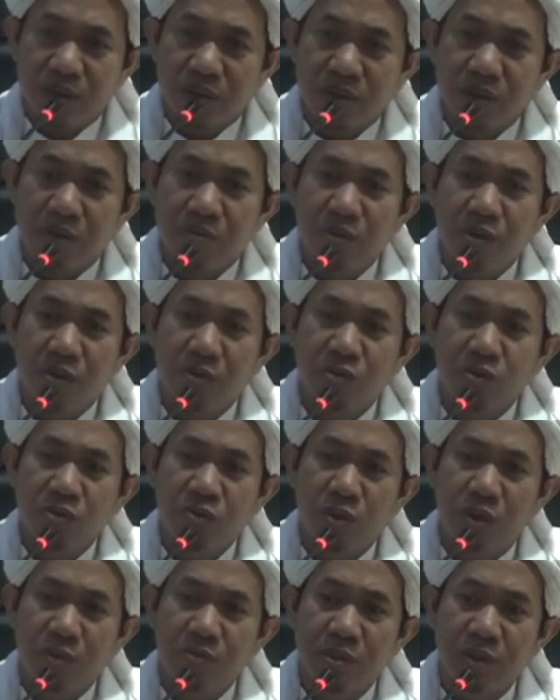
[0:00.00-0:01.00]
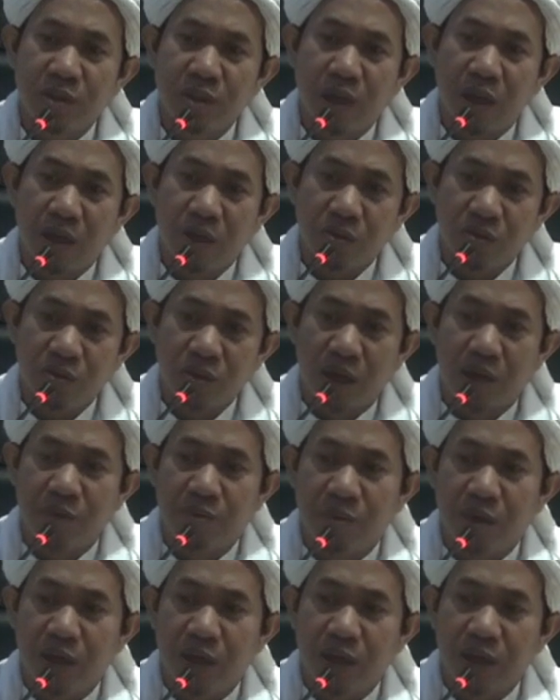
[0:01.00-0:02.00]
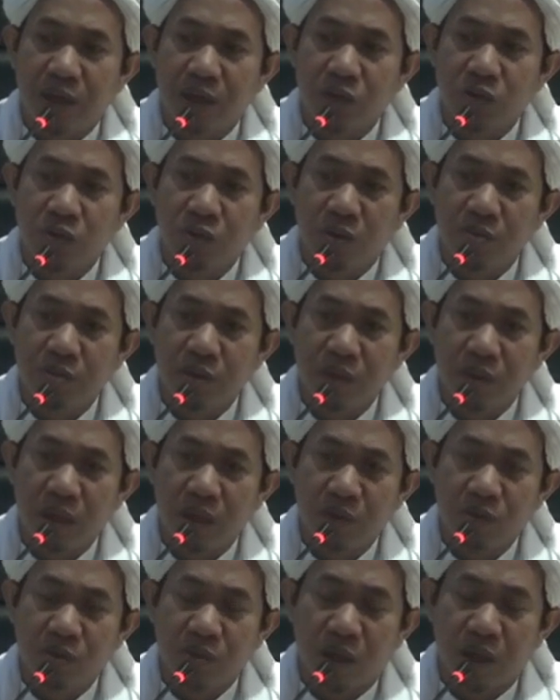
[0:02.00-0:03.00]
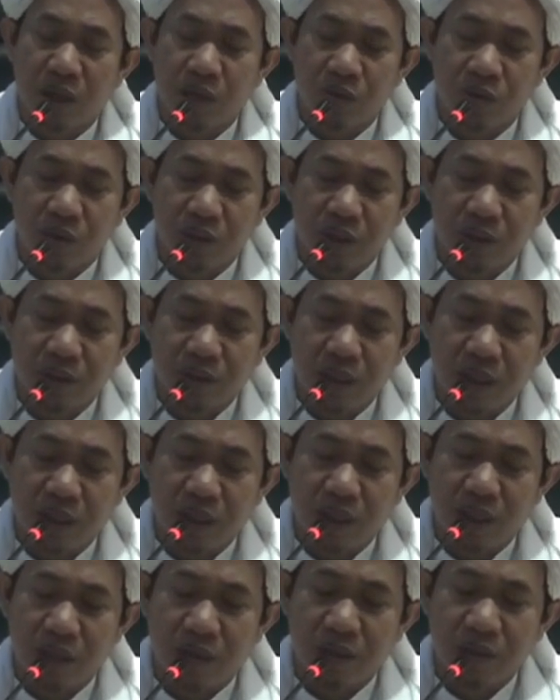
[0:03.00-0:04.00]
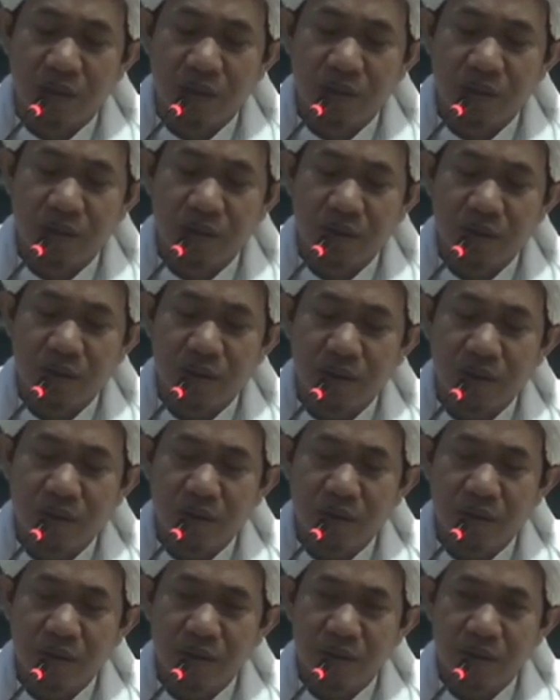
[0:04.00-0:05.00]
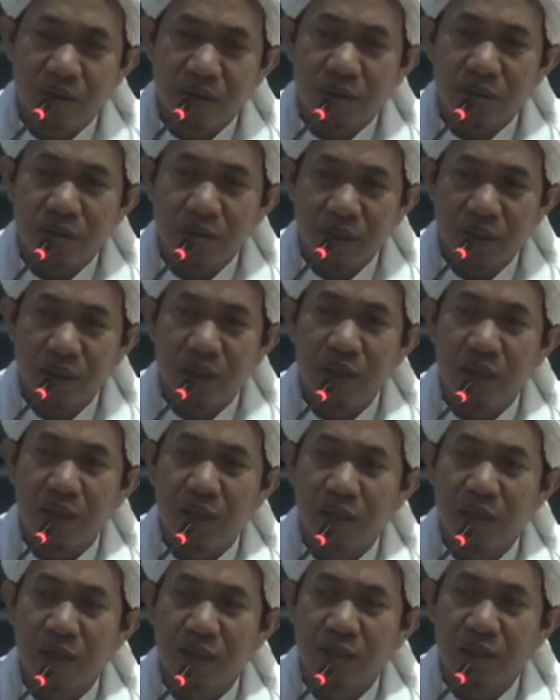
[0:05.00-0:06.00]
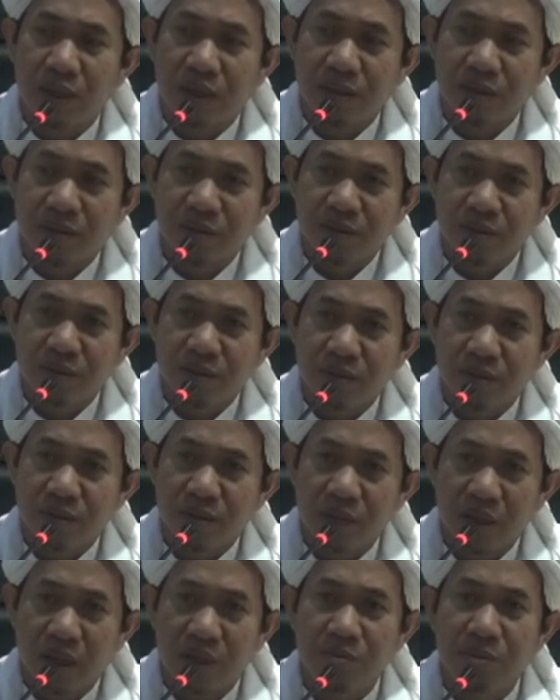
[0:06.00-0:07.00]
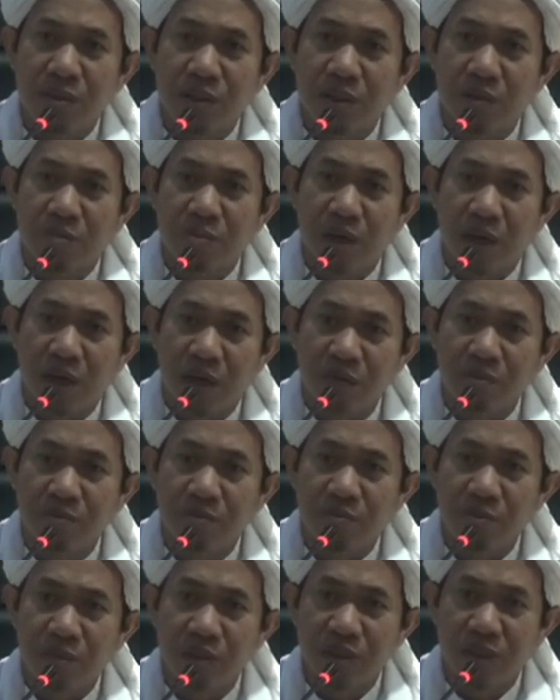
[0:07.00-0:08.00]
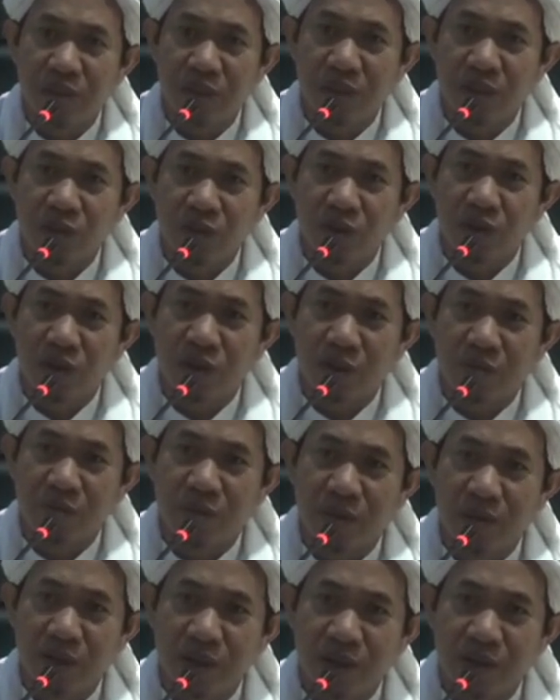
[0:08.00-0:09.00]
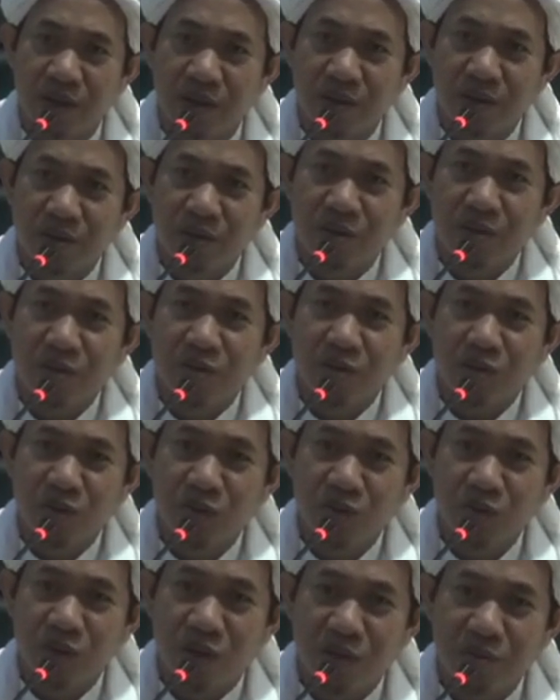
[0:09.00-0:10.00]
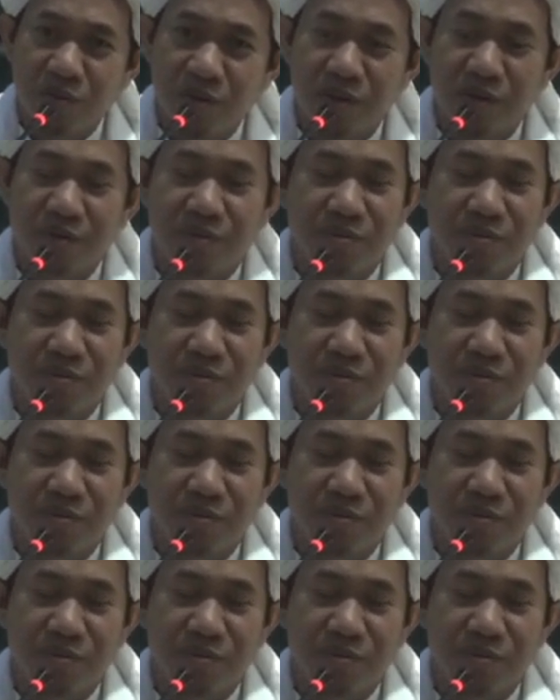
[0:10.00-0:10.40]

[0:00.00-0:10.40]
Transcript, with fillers: sebelum suami tahu apalagi suami tahu kalau dia salah segera datang dan minta maaf minta ridho kepada suami